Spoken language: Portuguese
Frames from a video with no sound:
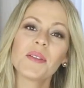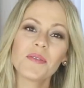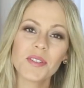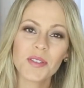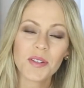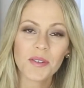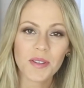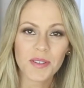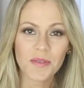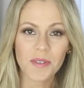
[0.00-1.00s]
No vídeo de
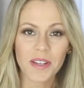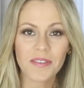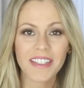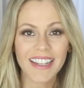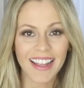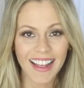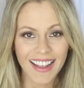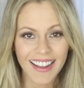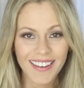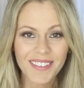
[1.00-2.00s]
hoje eu vou
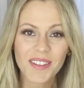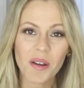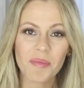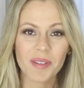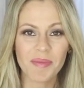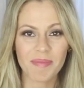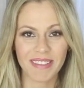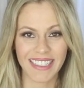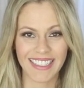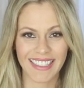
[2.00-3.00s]
revelar o nome do
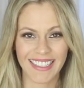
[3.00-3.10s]
bebê.